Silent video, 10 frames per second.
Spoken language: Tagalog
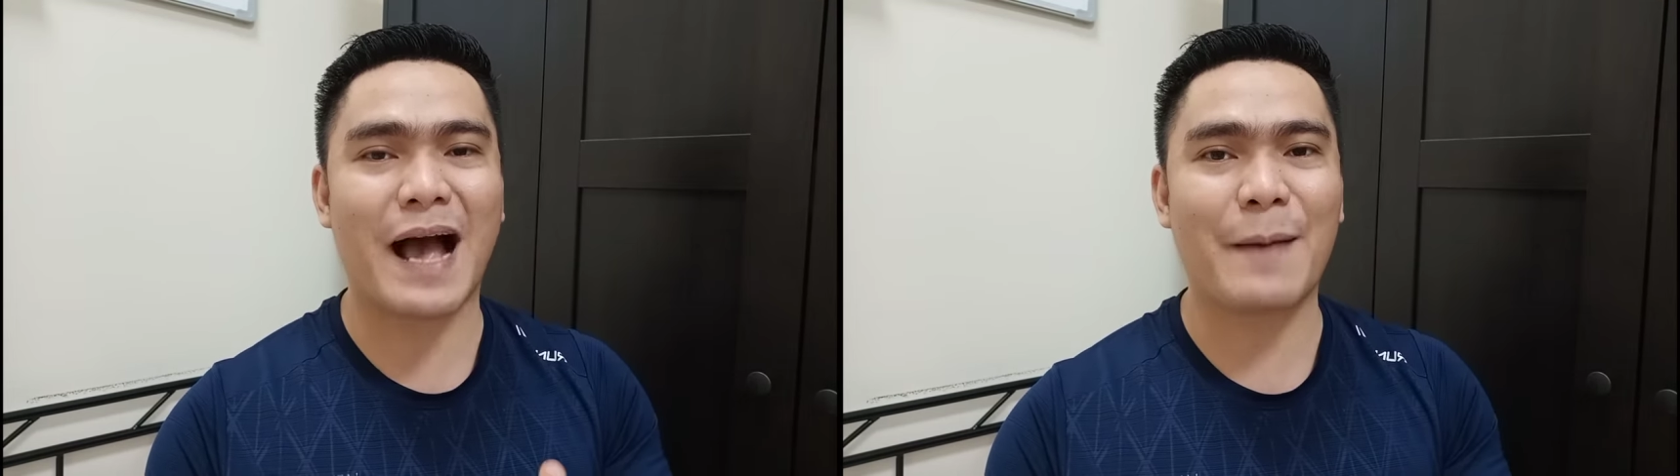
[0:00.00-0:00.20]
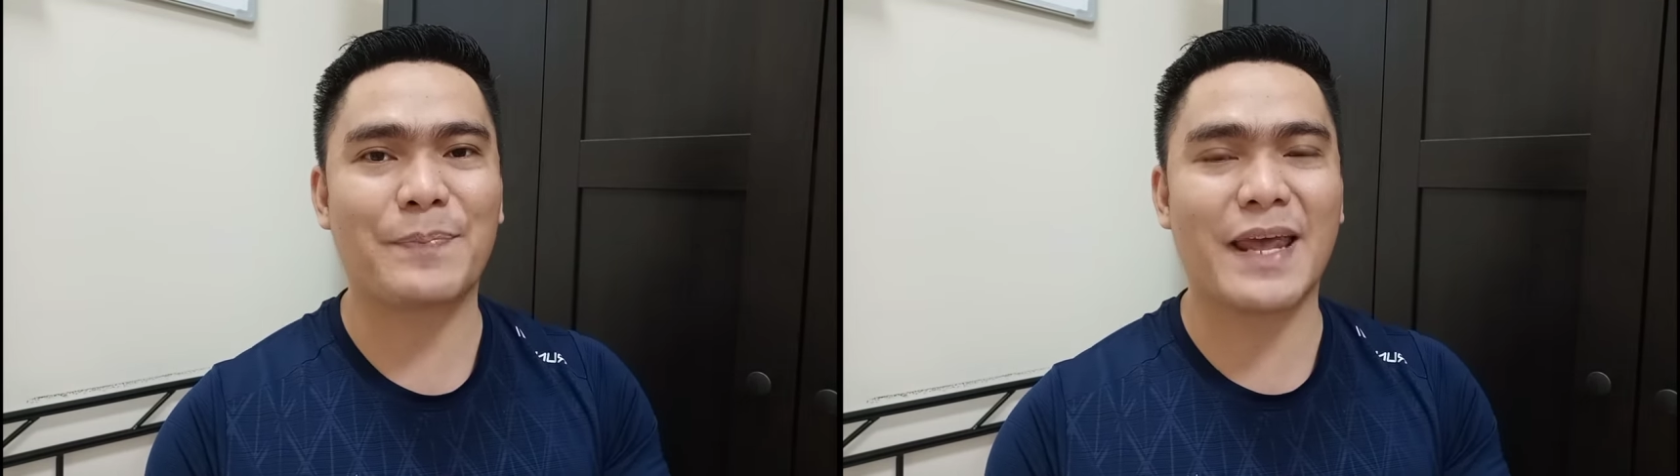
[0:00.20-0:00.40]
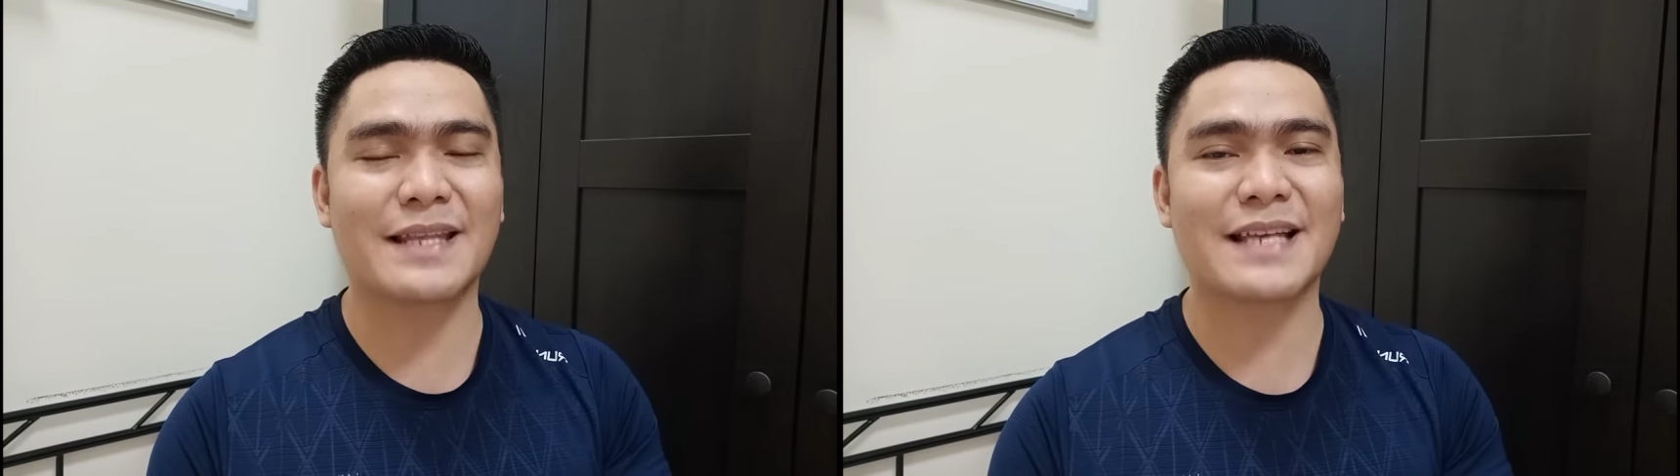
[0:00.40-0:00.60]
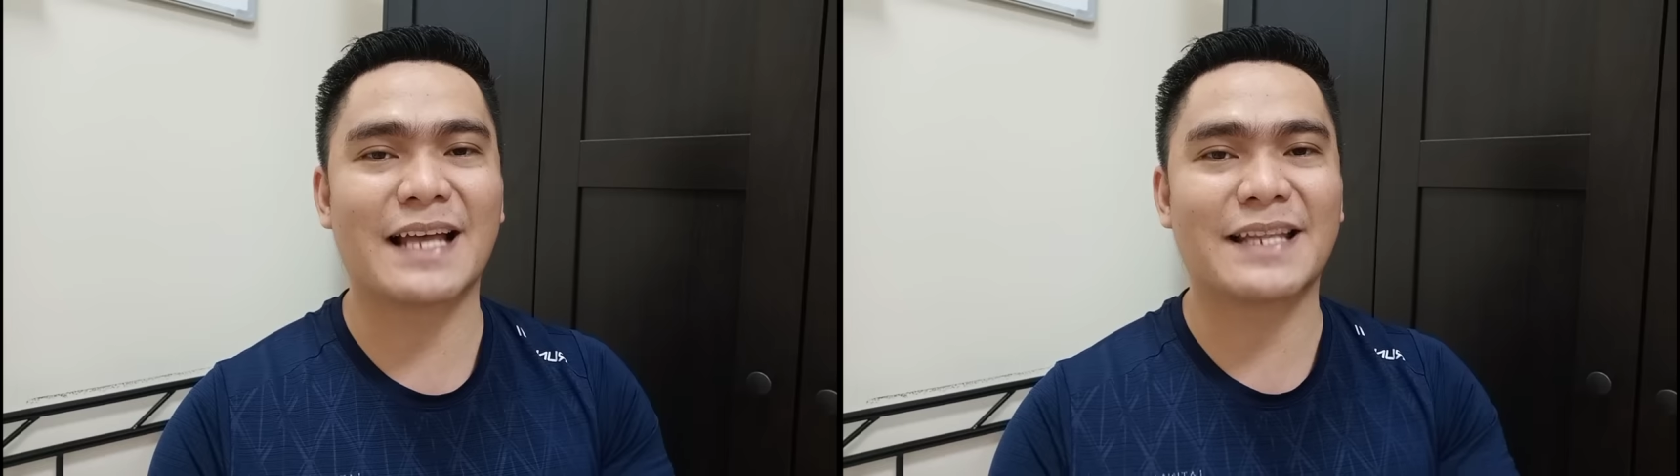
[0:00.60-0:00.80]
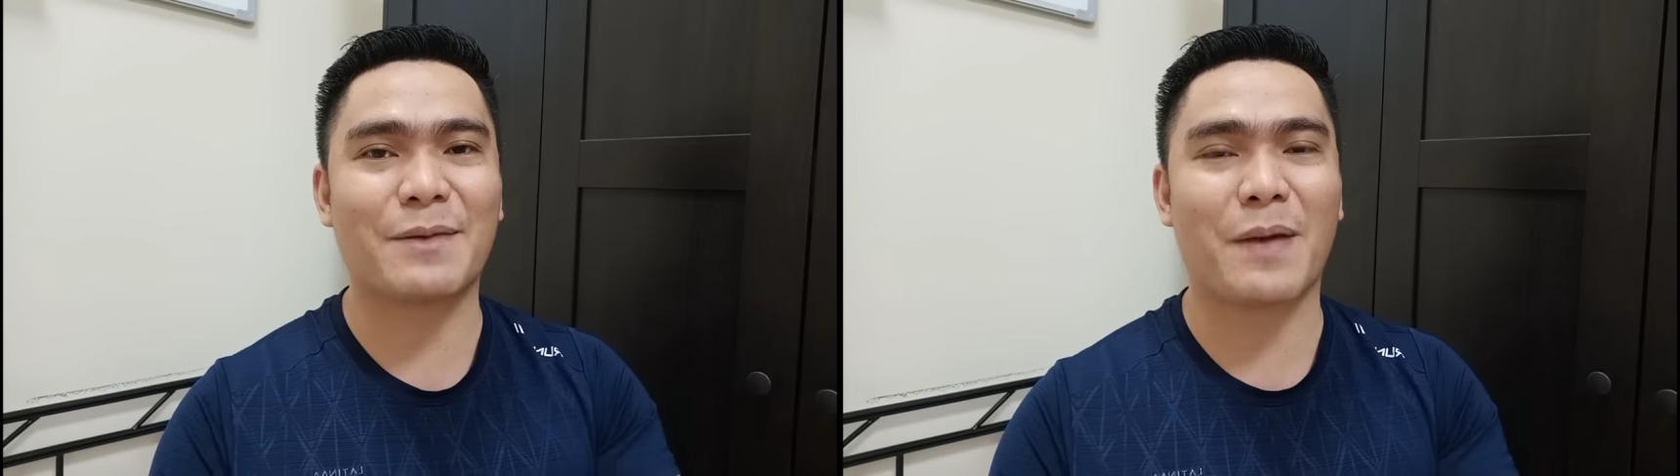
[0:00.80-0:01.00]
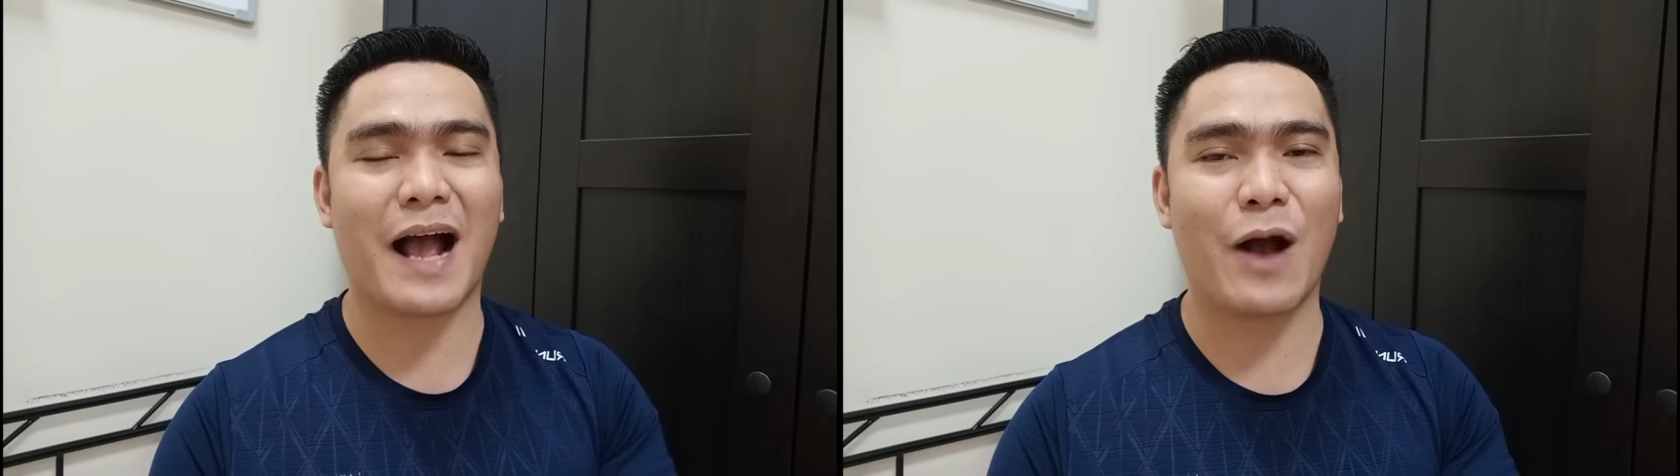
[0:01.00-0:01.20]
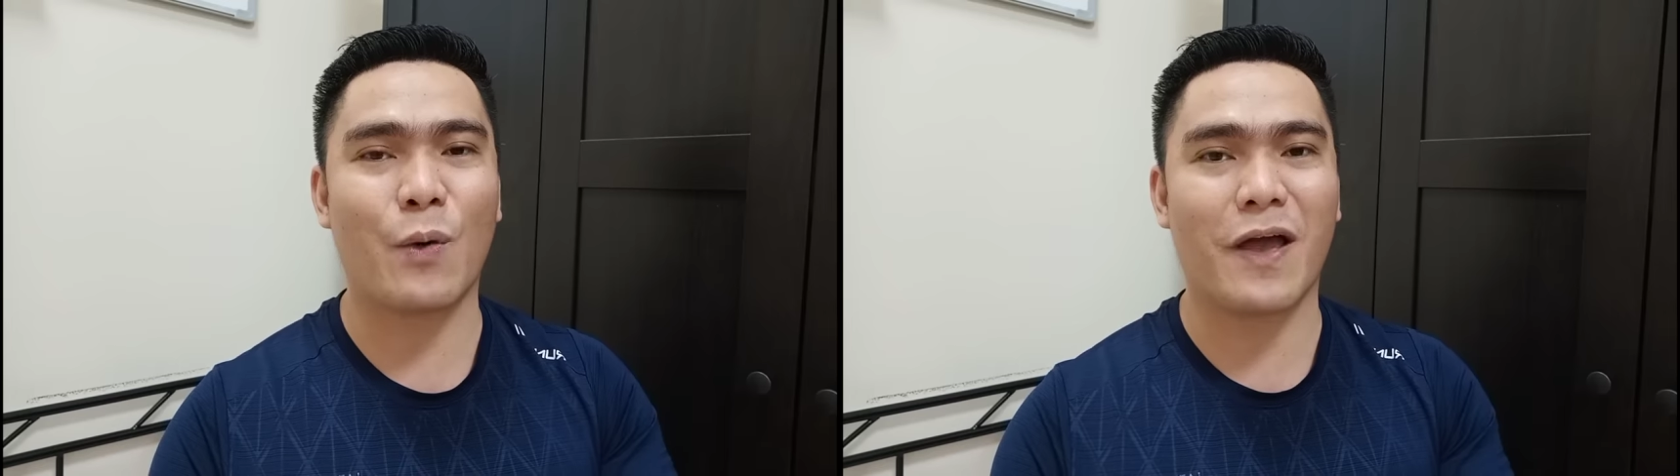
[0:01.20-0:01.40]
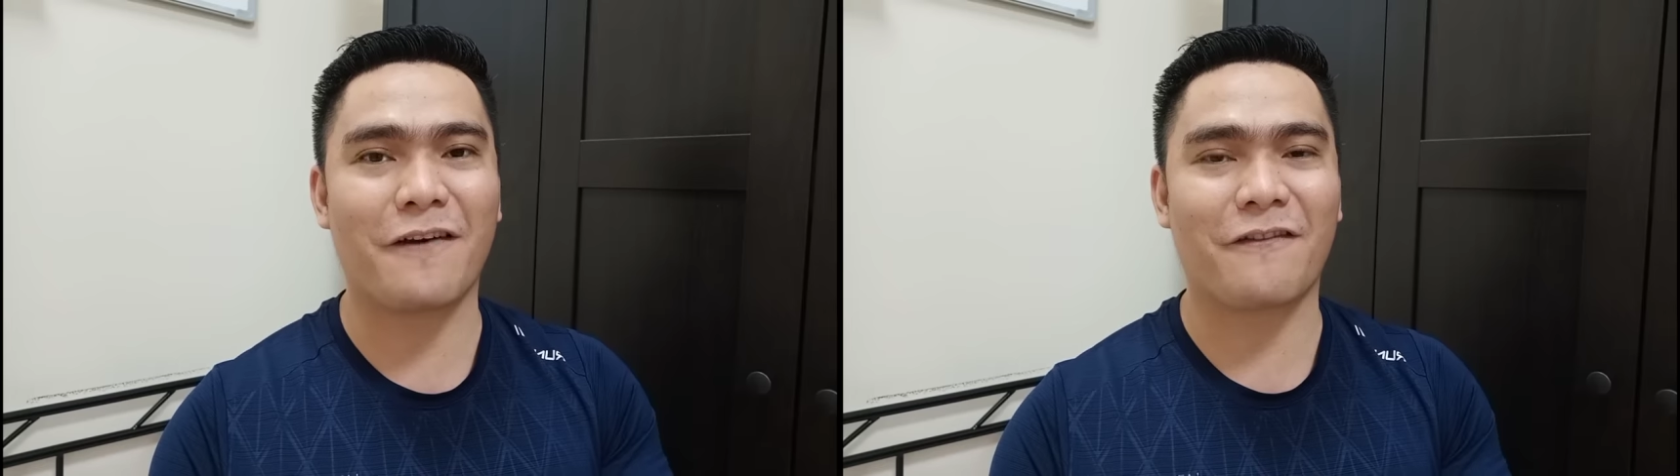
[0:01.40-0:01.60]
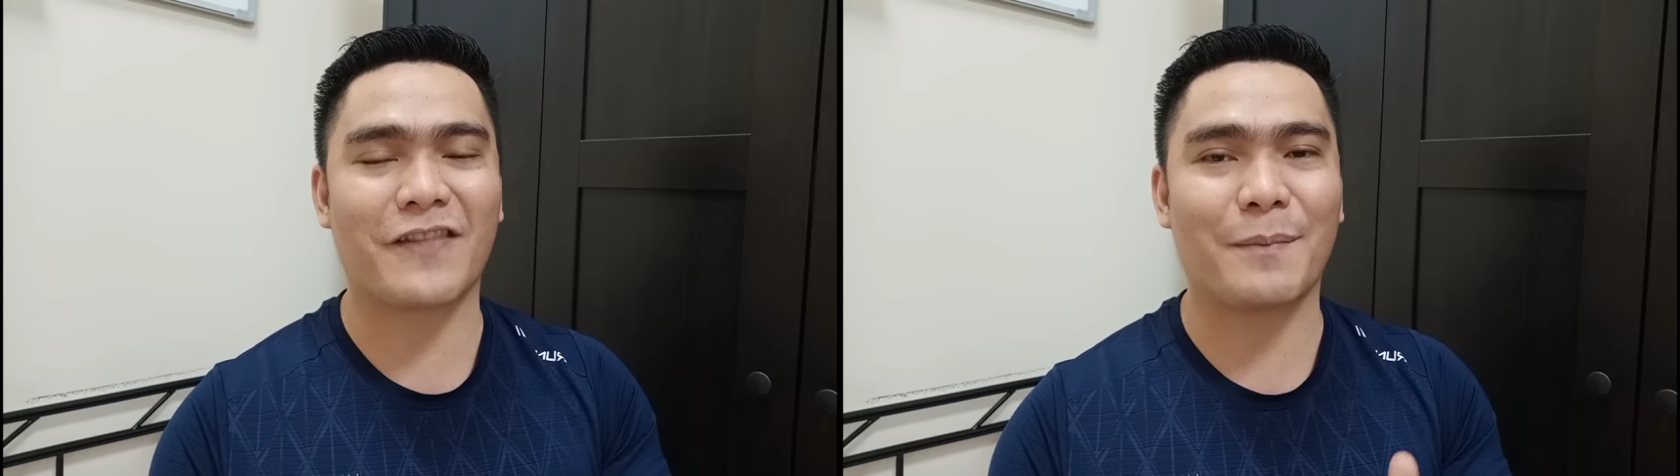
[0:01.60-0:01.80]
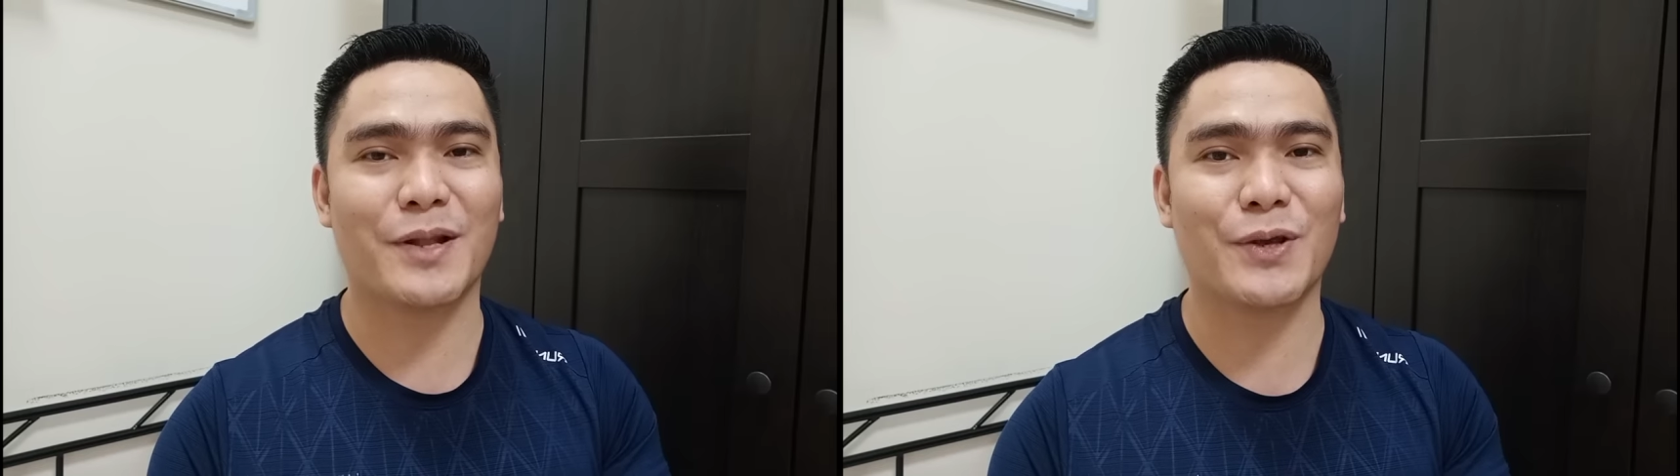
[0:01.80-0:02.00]
updates sa ating mga
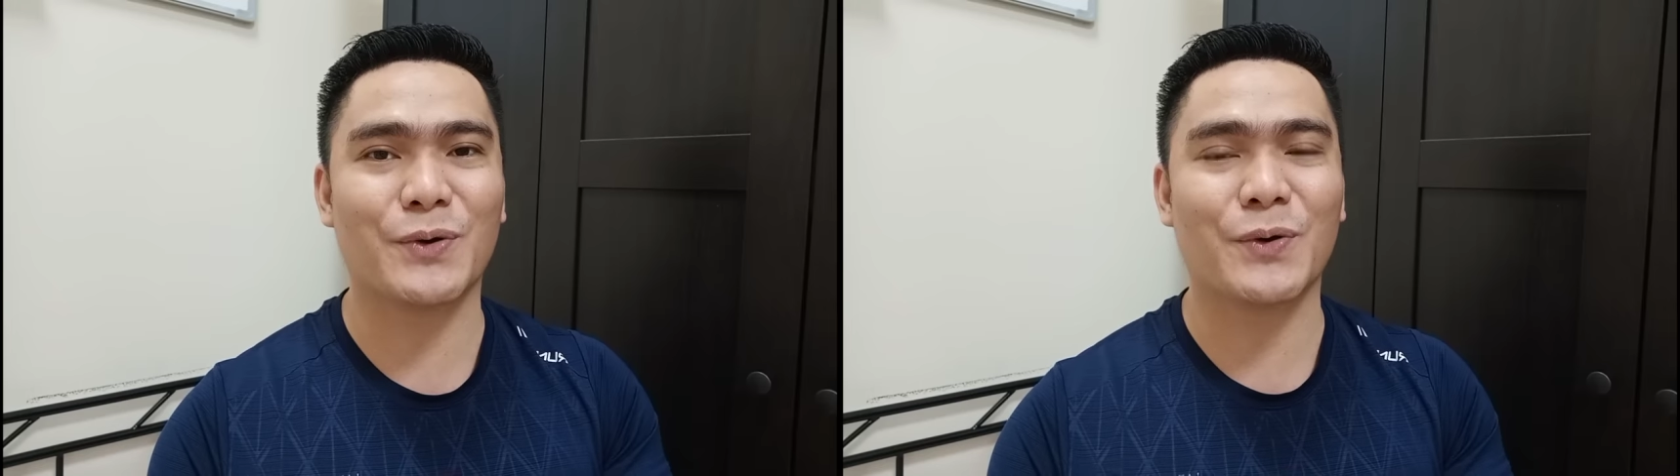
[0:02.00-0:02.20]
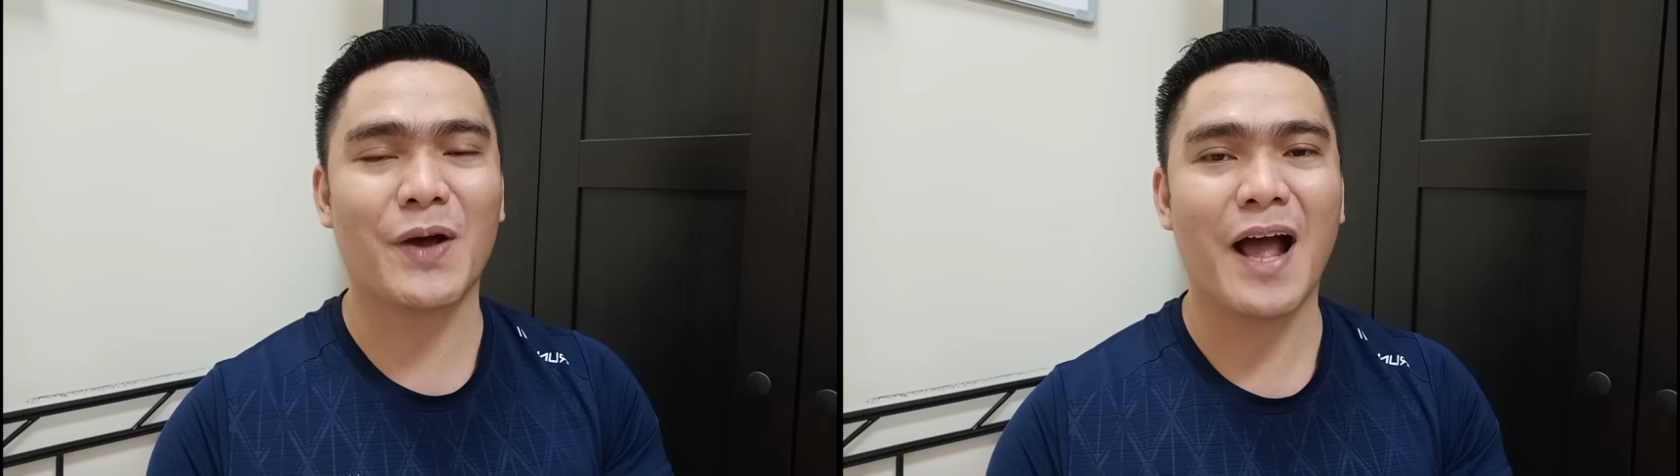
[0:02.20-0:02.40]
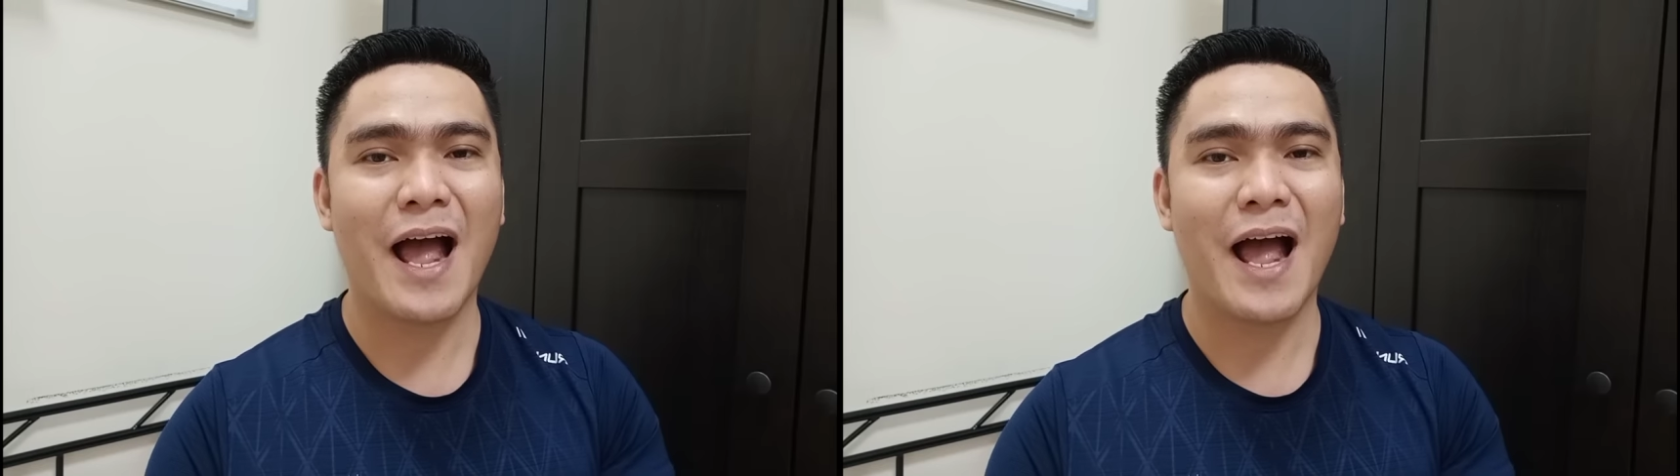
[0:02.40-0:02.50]
OFW.